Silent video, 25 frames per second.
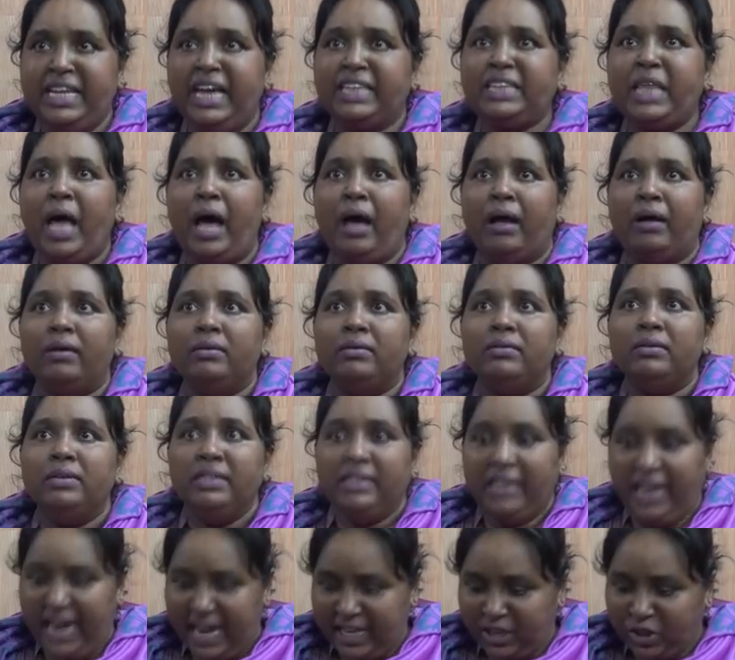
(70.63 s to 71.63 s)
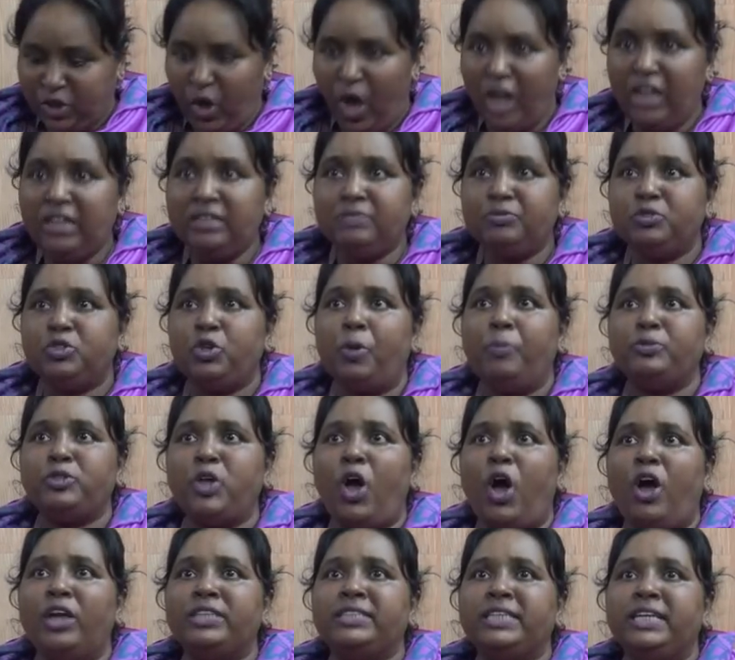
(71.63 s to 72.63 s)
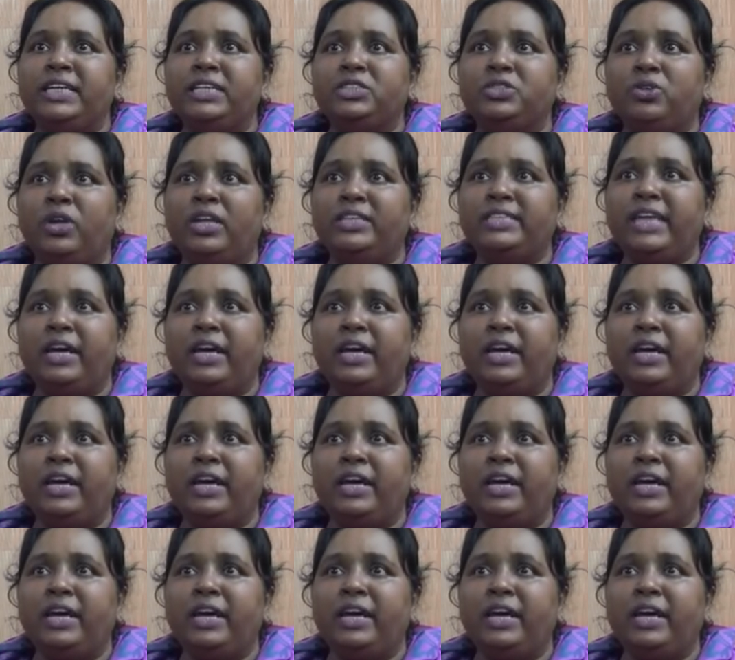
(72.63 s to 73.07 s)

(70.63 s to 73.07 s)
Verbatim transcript: নেতা এই দল শহর ছেড়ে চলে